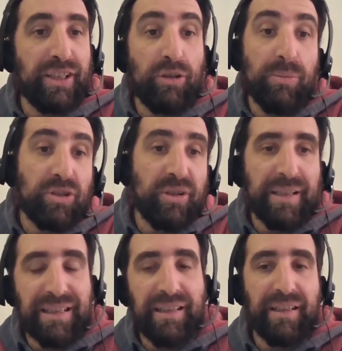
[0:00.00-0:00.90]
de cómo se va
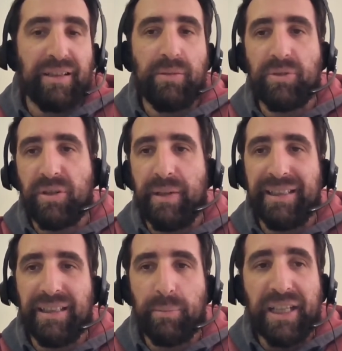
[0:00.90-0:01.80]
a hacer, de cómo se va a
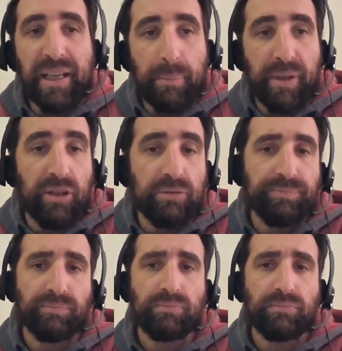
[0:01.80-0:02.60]
determinar, pero